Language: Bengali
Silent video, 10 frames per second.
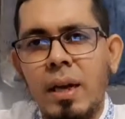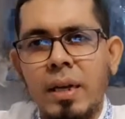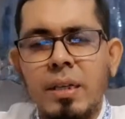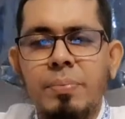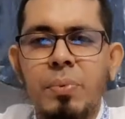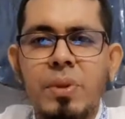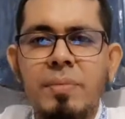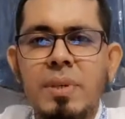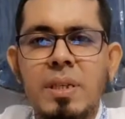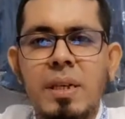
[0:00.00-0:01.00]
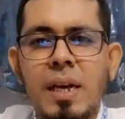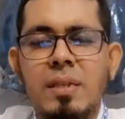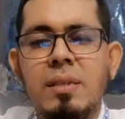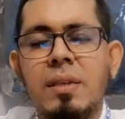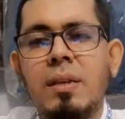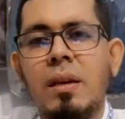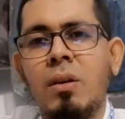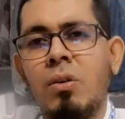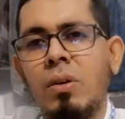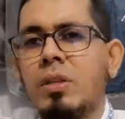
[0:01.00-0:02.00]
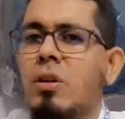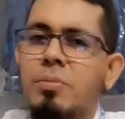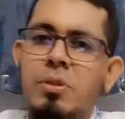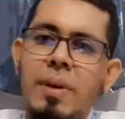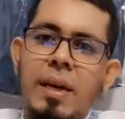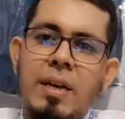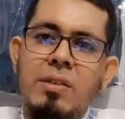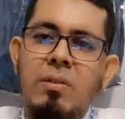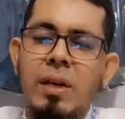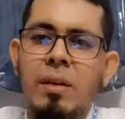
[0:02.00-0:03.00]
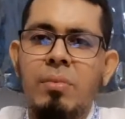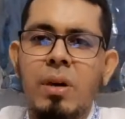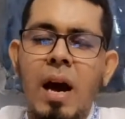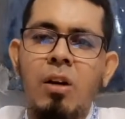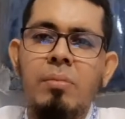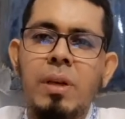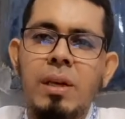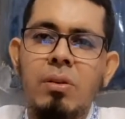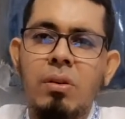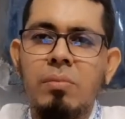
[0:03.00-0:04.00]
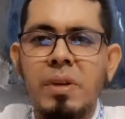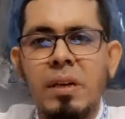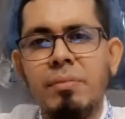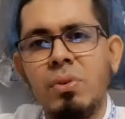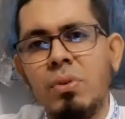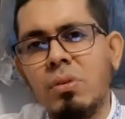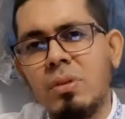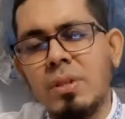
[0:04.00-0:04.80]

একটি প্রতিবেশী রাষ্ট্রের হয়ে সবসময় কাজ করে এবং আওয়ামী লীগ হোক বিএনপি হোক